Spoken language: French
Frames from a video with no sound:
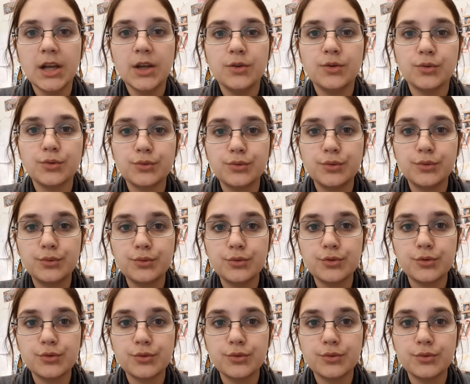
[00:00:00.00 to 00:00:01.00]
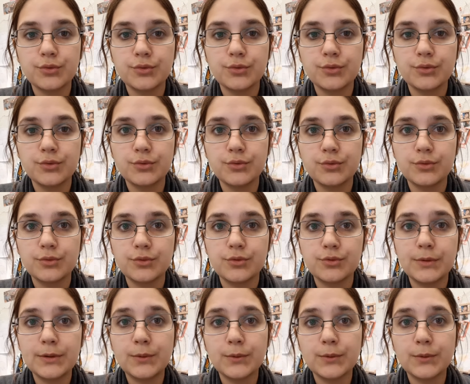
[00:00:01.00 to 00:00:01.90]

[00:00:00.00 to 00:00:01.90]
Donc du coup, je suis